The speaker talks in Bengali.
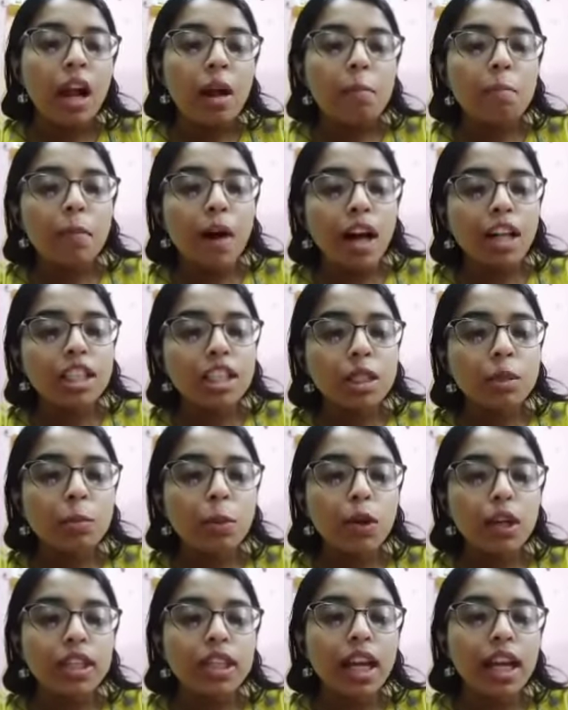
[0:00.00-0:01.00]
মাস্ক
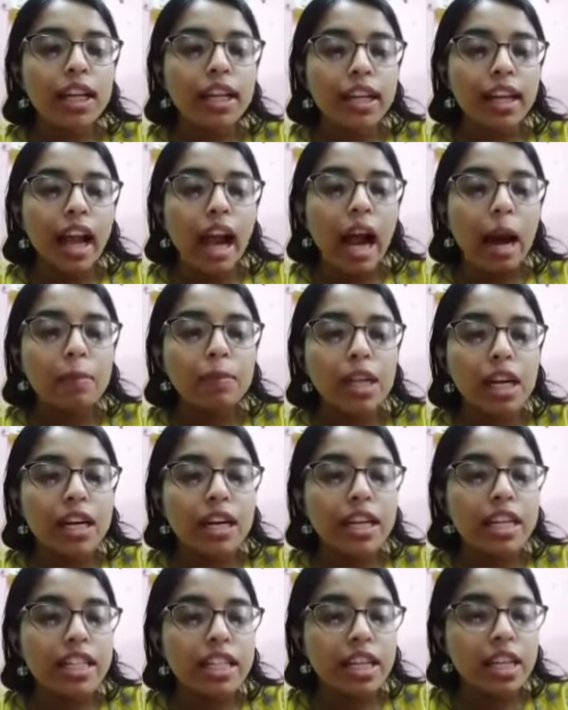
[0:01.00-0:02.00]
পরে থাকলে আমরা
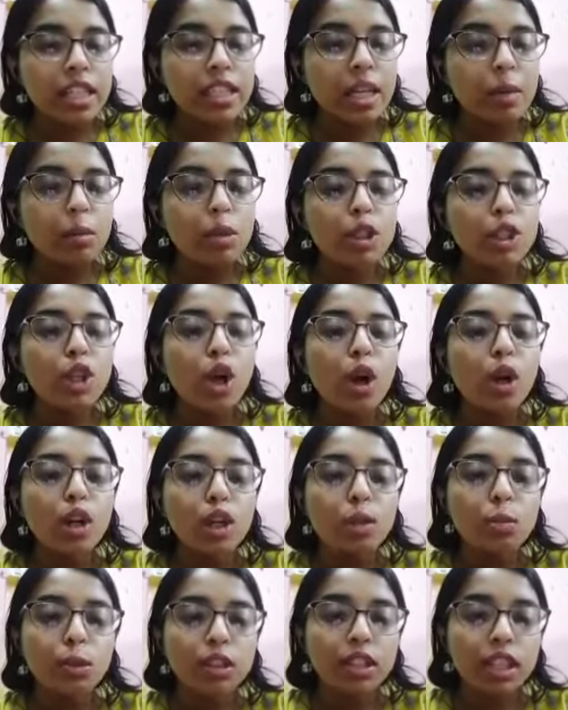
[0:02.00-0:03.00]
নিজেরা যেমন
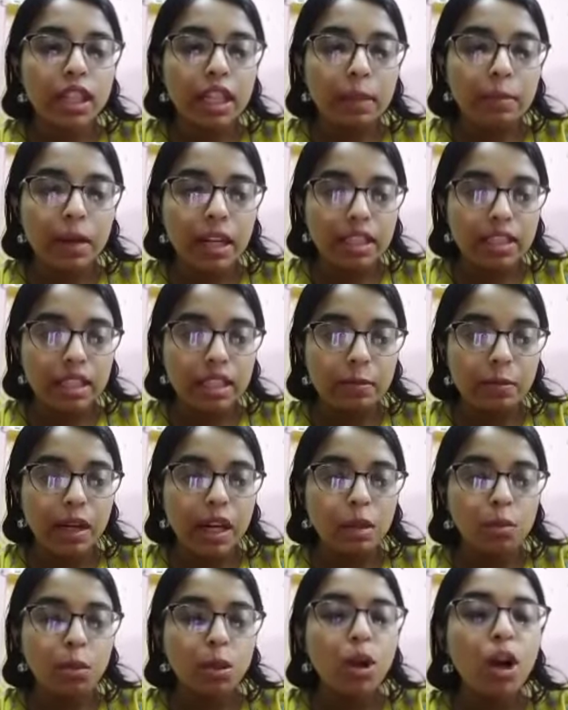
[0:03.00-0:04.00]
সংক্রমণ থেকে বাঁচতে
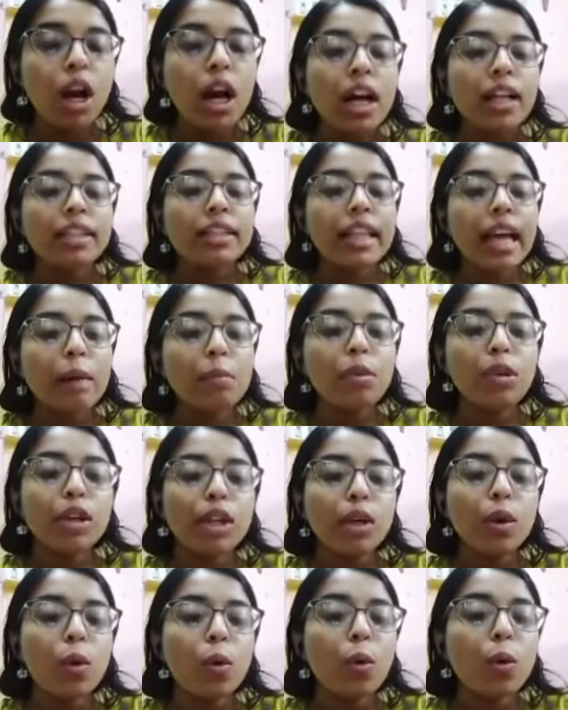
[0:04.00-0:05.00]
পারবো তেমনই
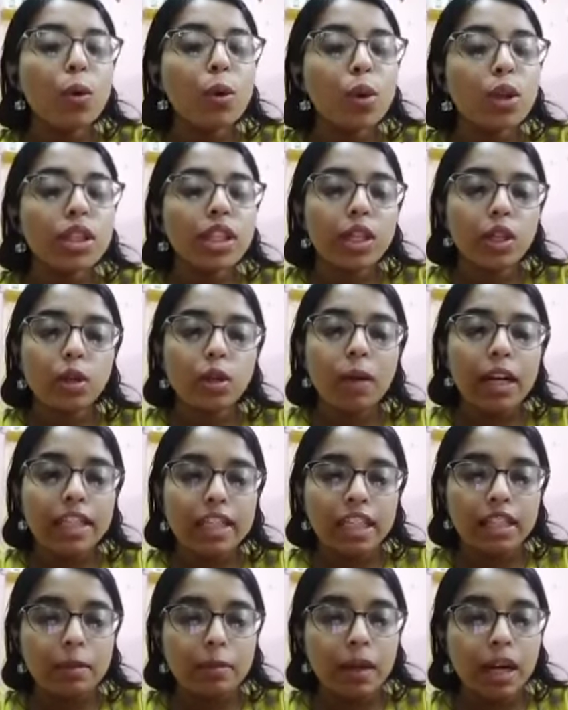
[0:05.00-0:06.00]
অন্যদেরও
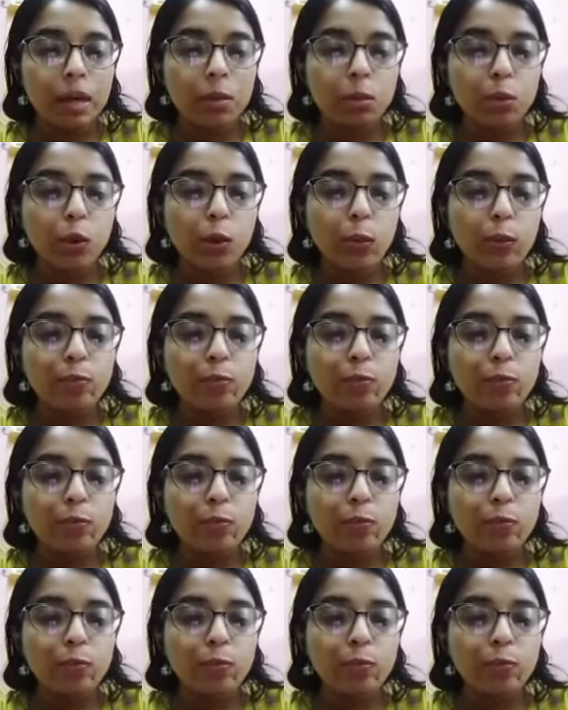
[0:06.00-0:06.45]
বাঁচাতে পারবো